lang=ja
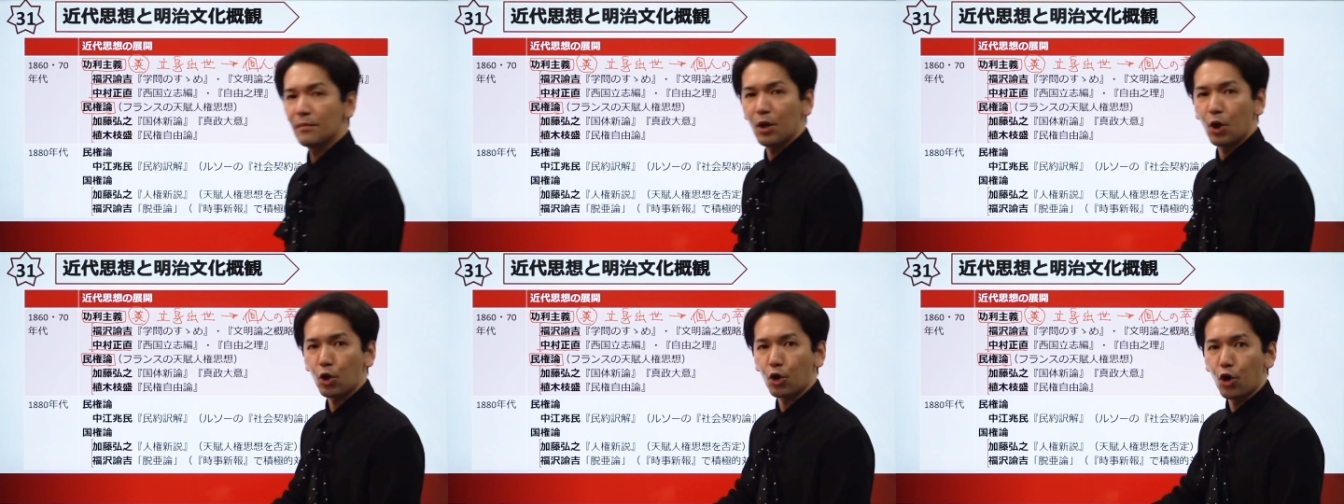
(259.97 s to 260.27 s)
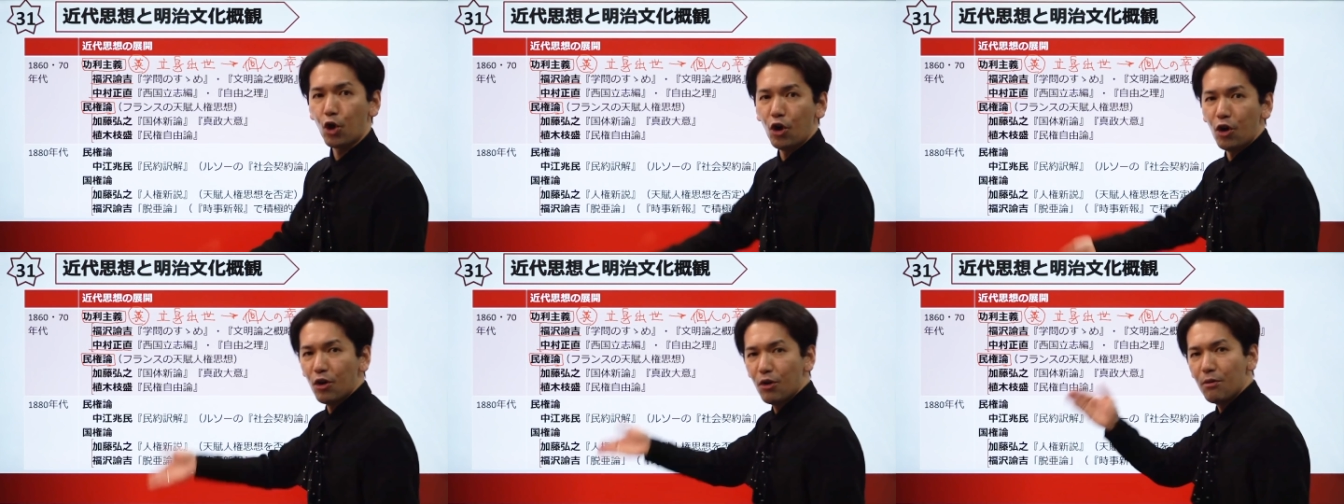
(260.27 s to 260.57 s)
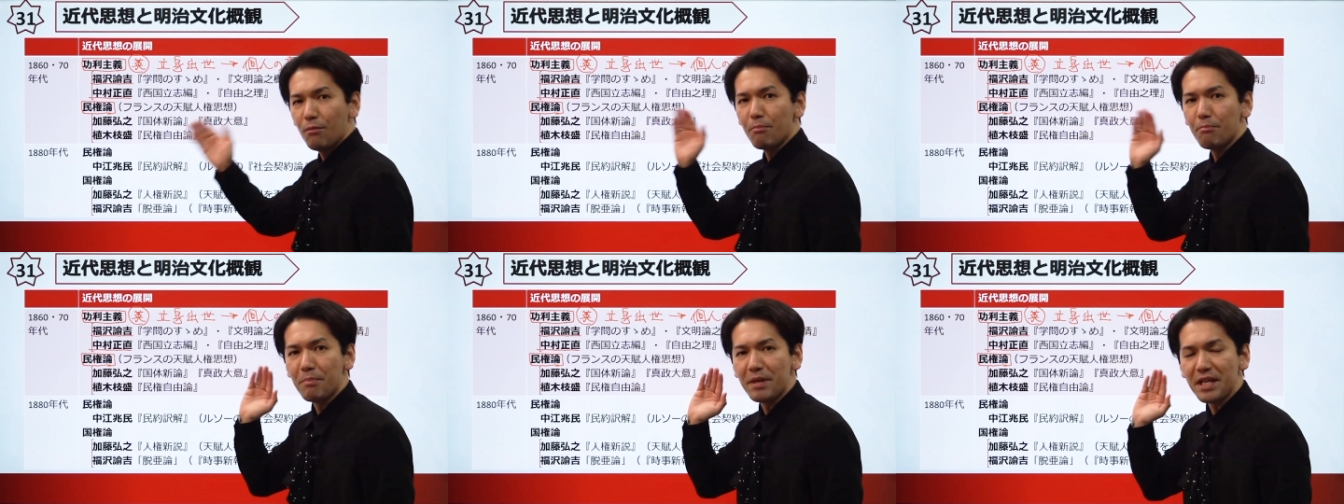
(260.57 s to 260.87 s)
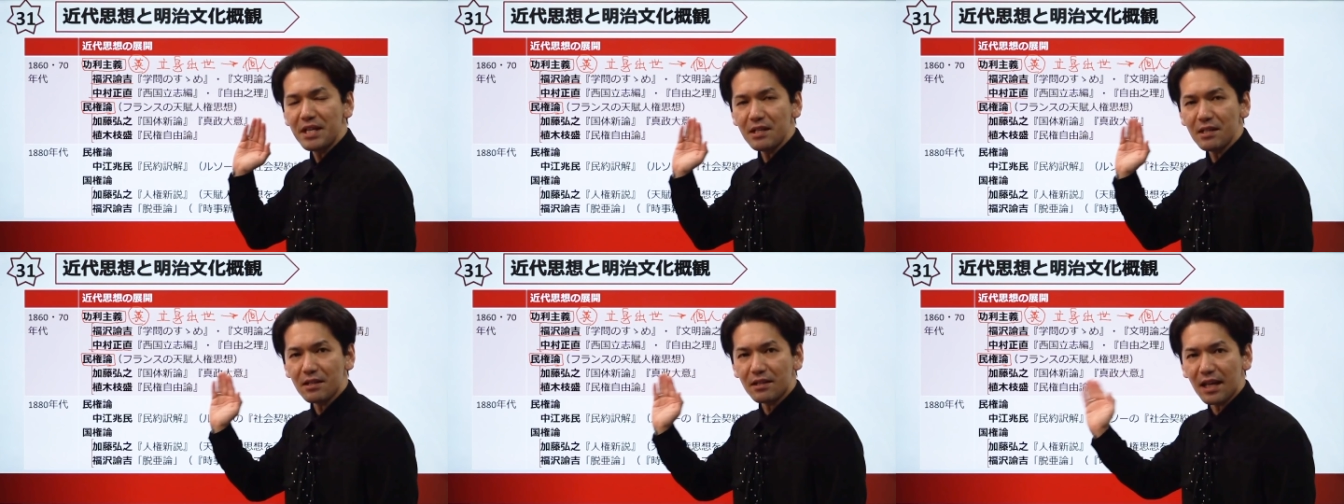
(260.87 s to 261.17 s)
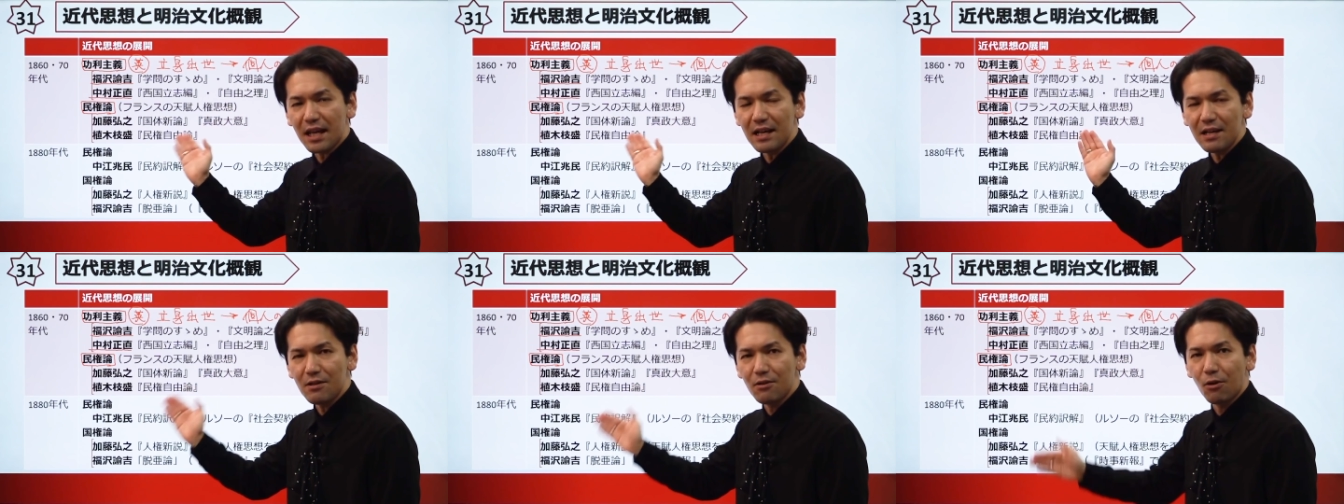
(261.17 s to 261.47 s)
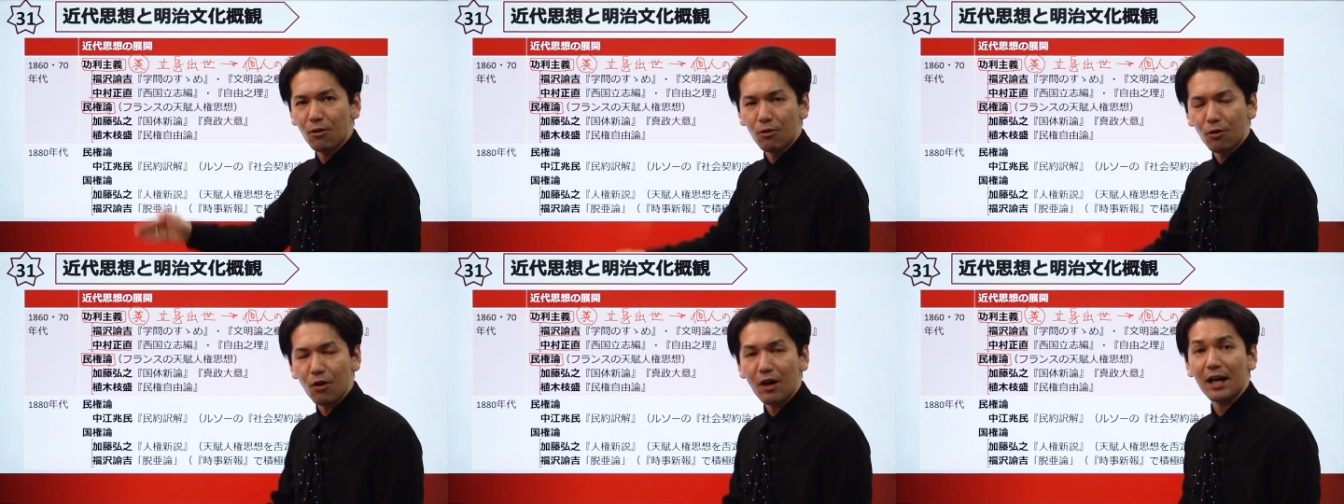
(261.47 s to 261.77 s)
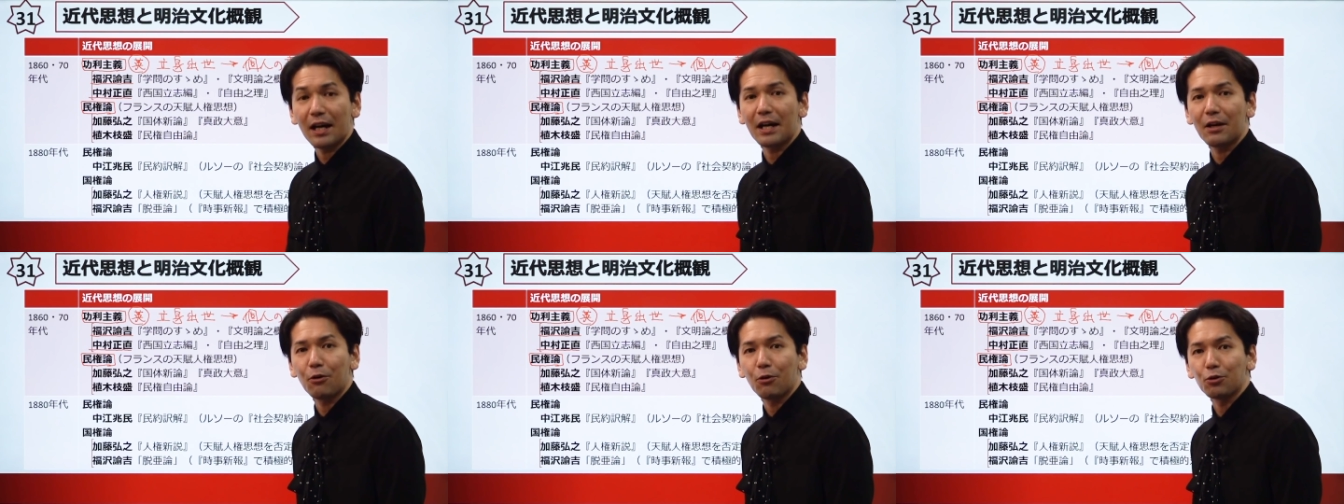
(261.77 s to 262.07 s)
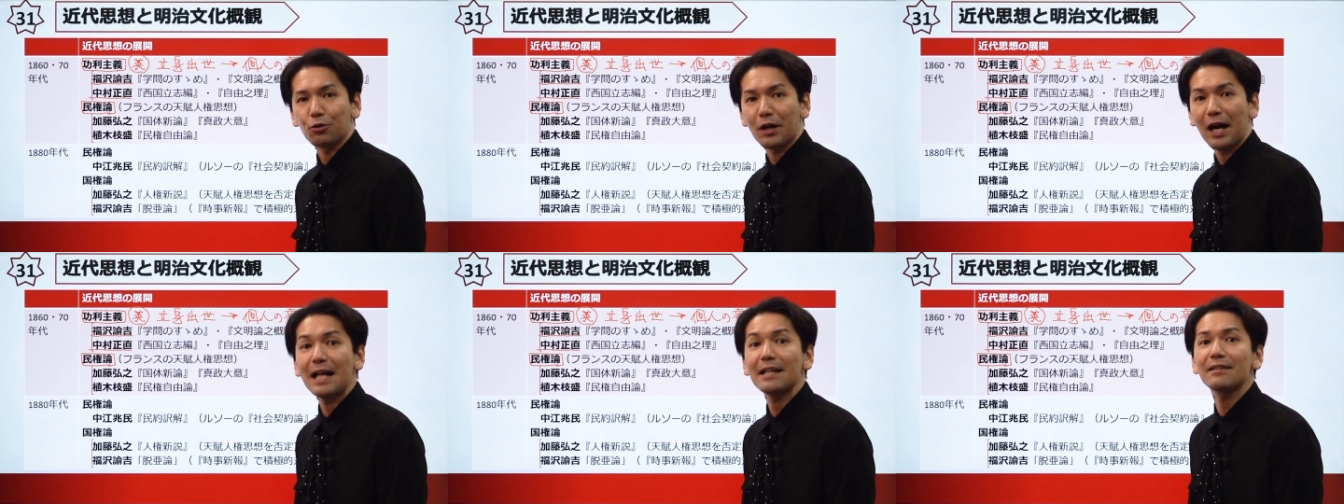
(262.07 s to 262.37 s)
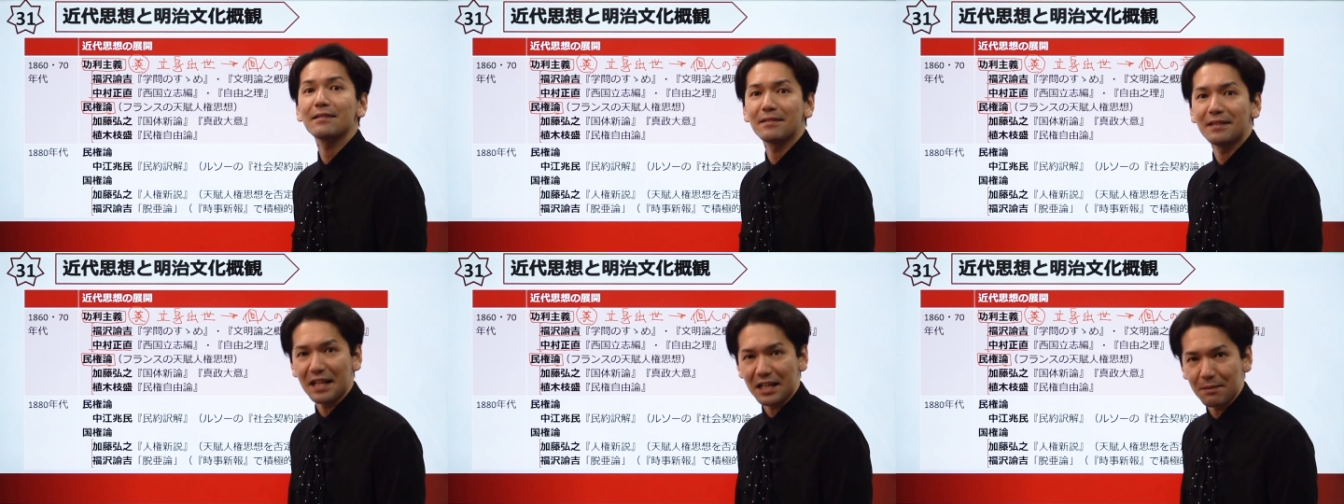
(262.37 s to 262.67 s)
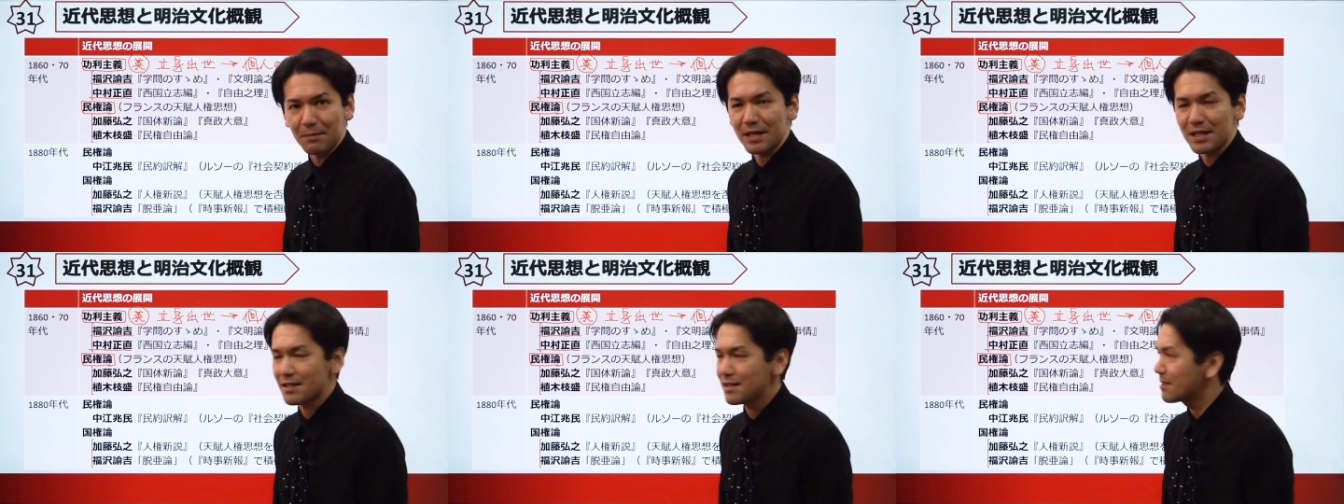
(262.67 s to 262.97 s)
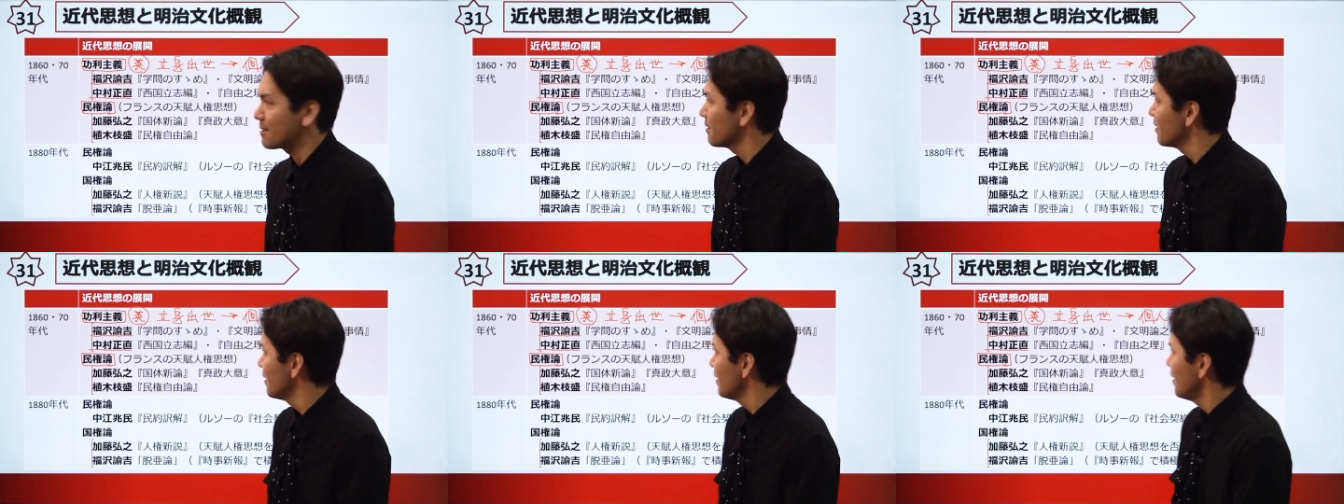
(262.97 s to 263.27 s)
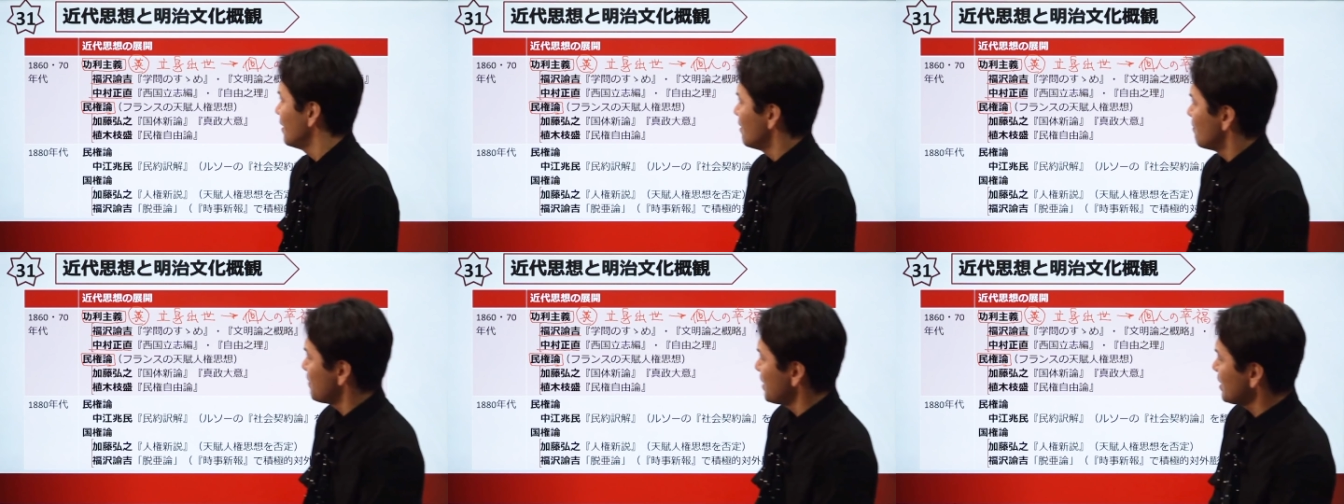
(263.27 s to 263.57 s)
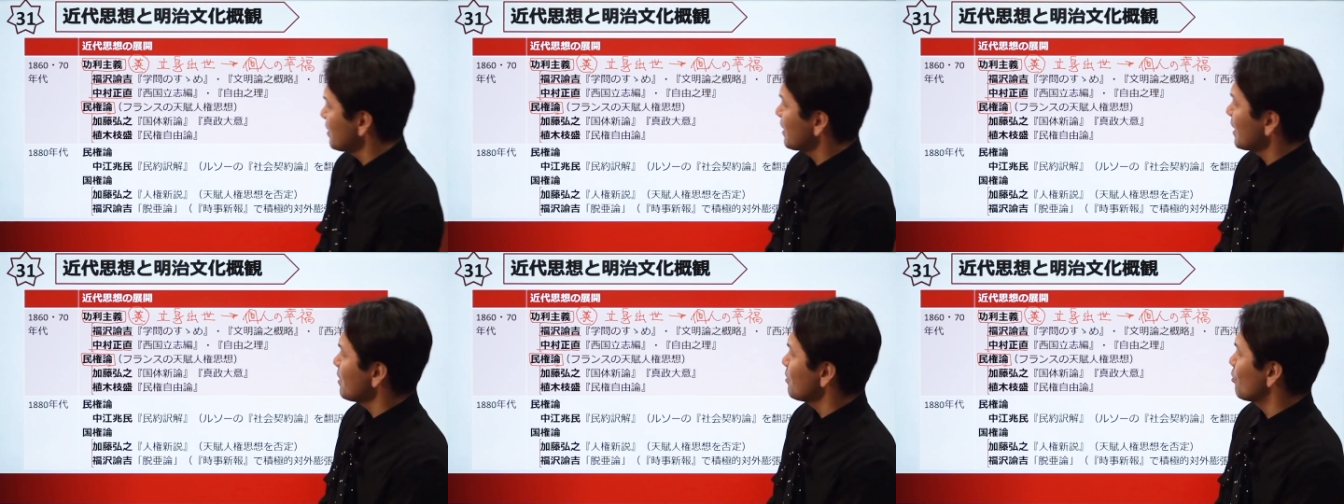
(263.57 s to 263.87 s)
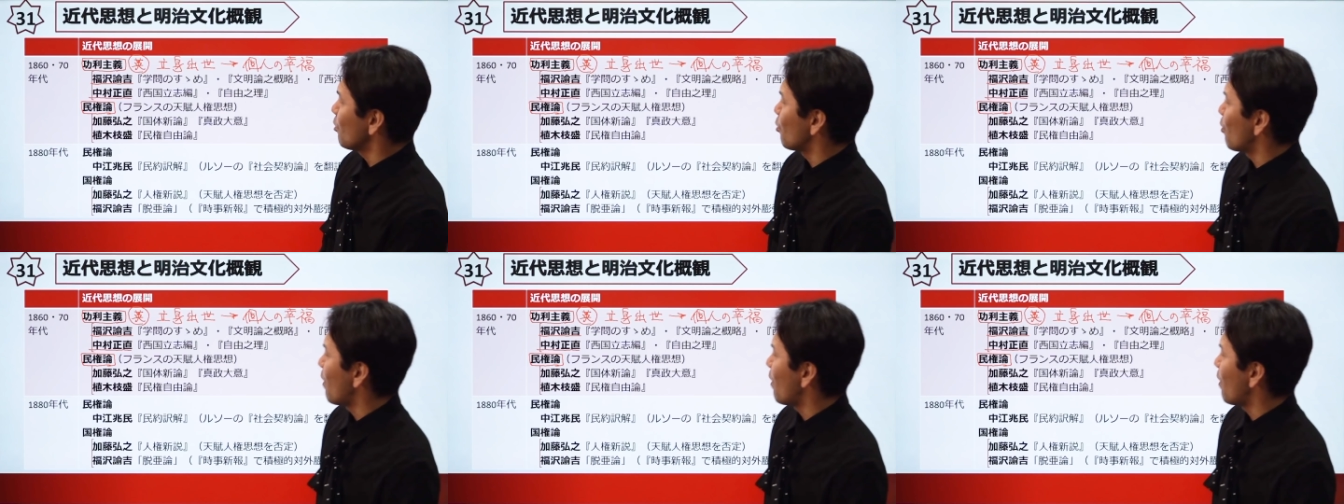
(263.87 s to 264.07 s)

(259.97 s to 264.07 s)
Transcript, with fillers: この民権論を挙げることができます。民権論